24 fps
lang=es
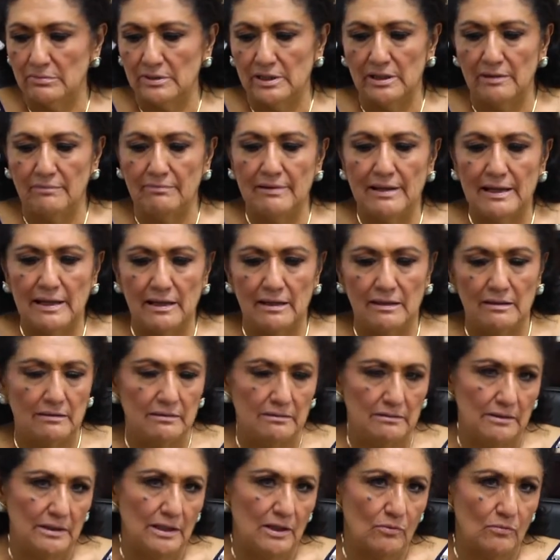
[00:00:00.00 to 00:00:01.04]
que va
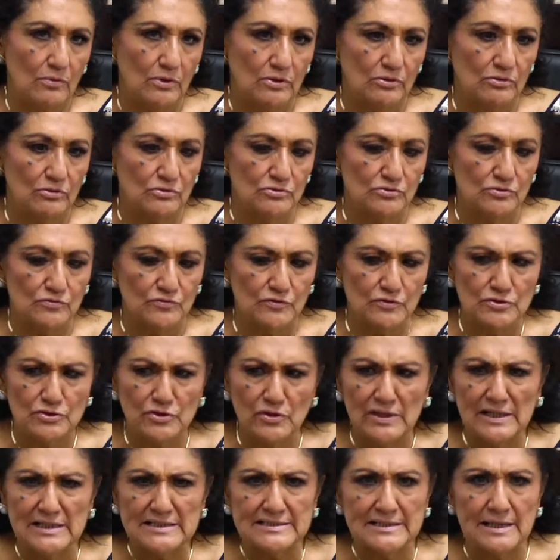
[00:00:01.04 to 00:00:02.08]
de acuerdo con sus
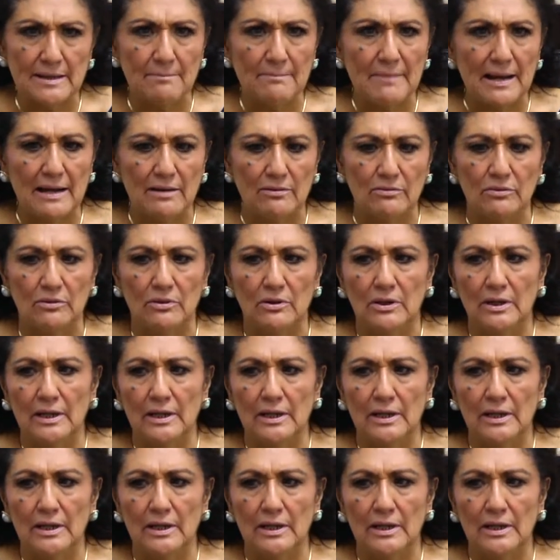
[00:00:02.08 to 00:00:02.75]
funciones. Qué malo